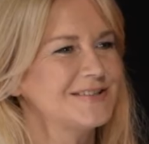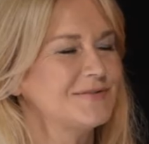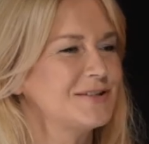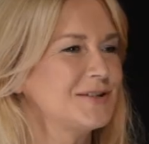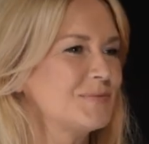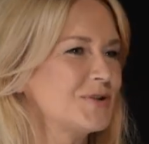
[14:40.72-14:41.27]

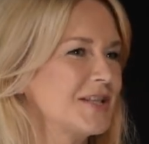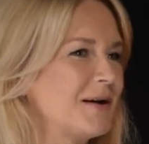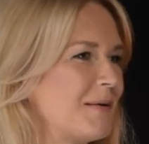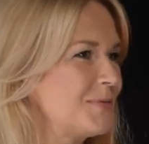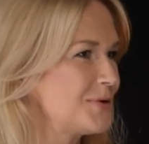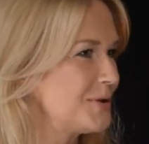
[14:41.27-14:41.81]
właściwie
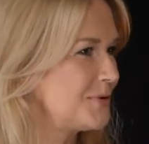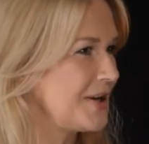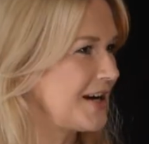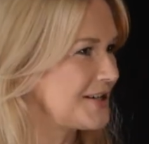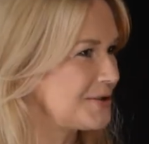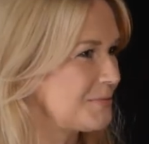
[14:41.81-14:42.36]
przydałaby się mu
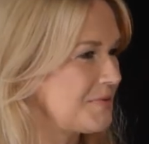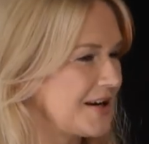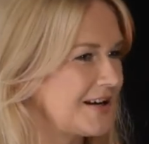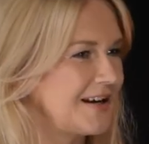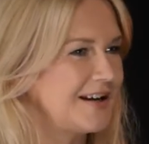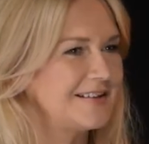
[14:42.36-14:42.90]
jakaś
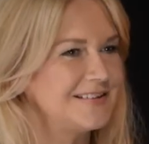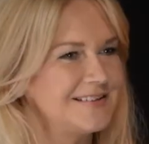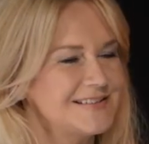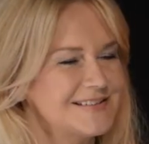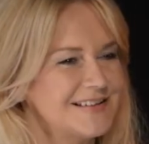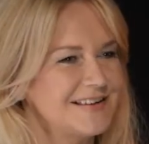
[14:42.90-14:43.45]
opieka
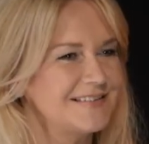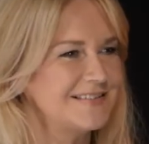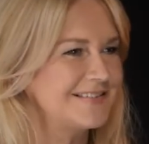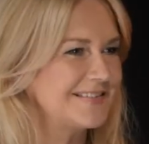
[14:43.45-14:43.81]
i że nie